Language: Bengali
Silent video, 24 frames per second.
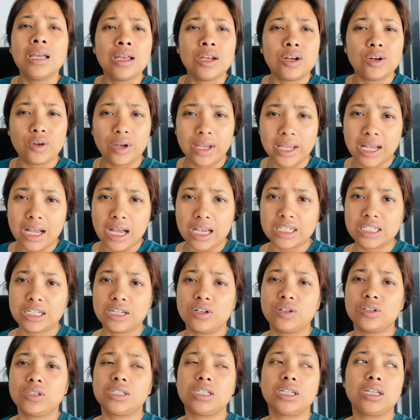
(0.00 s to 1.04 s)
নয় কাশি
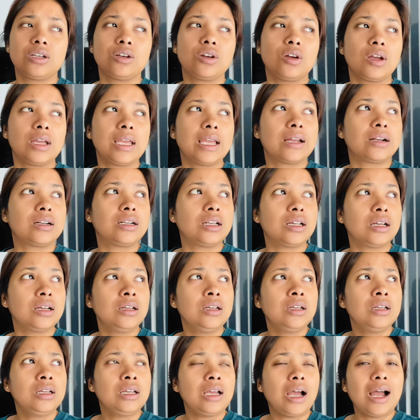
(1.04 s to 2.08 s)
হচ্ছে নয় একটা
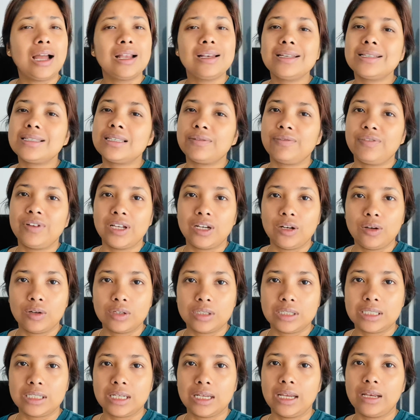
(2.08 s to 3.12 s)
আনইজি ফিল
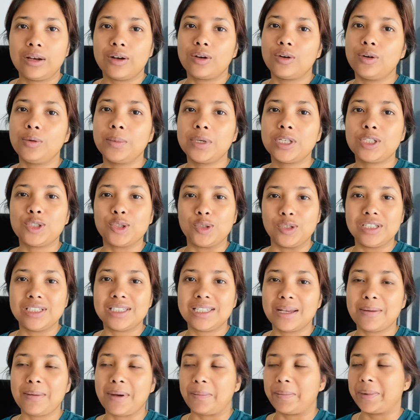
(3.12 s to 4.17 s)
হচ্ছে এরকমই
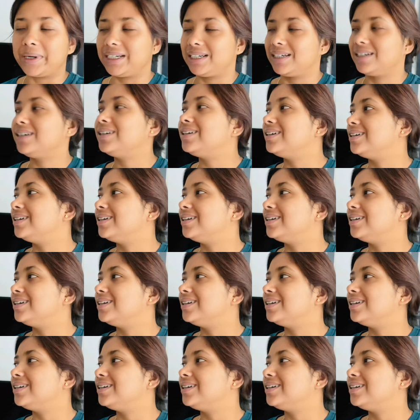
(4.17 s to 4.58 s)
চলছে ব্যাপারটা